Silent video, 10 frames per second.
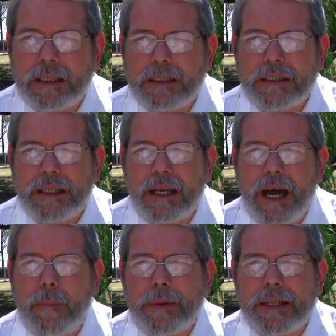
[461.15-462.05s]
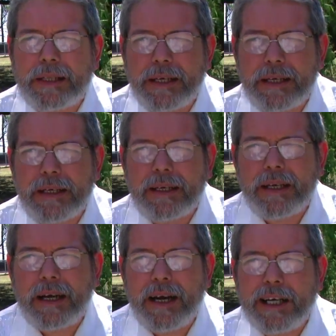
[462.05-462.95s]
es el aprender
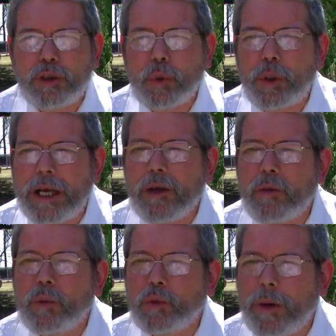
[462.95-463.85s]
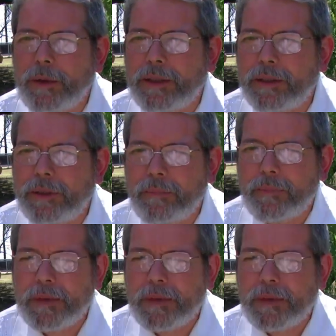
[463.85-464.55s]
ayudarnos mutuamente.